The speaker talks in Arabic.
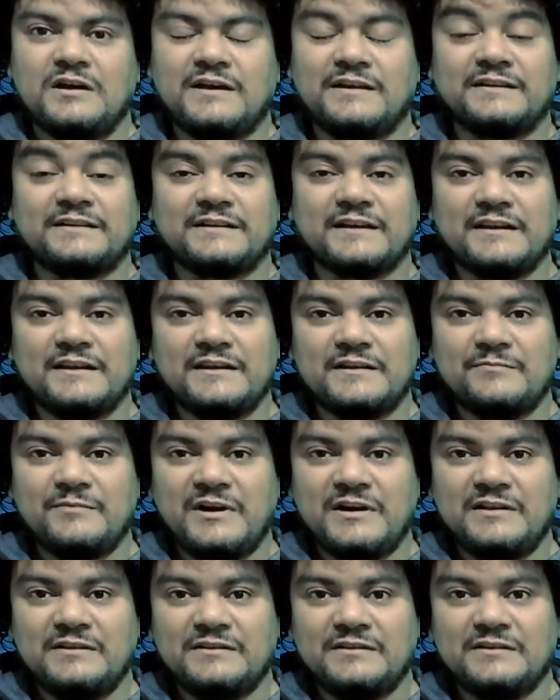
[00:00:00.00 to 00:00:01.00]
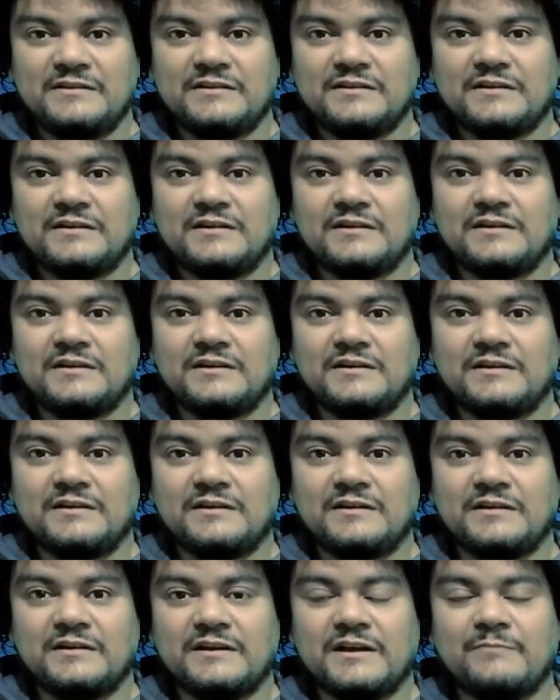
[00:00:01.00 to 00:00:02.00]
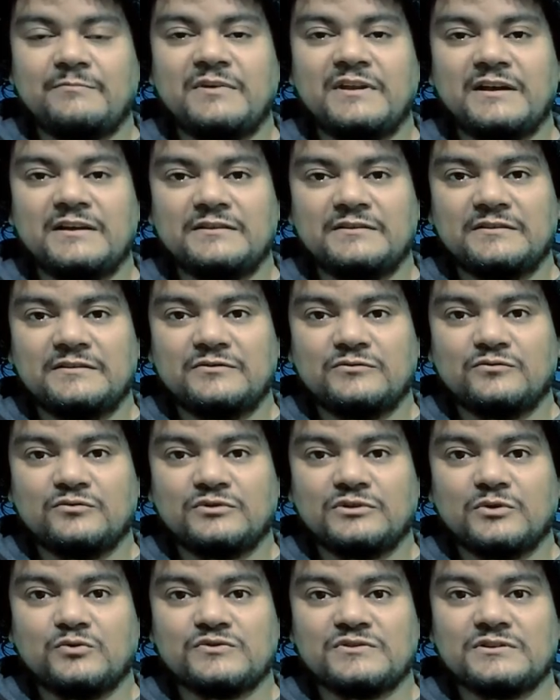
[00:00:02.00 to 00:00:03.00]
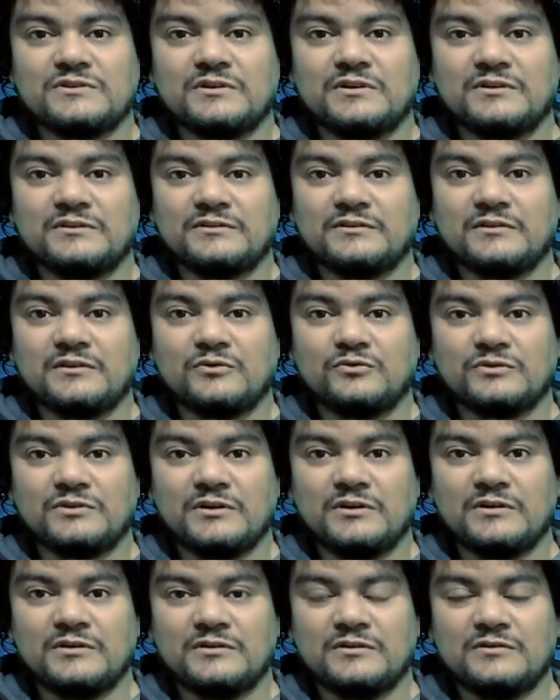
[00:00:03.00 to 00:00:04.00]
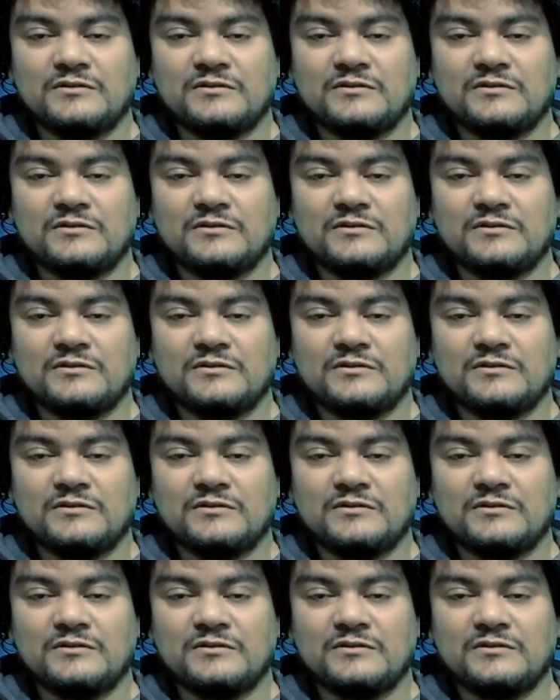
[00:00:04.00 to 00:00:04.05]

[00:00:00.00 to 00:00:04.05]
هنتكلم عن آه، كابلات وتوصيلات الراوتر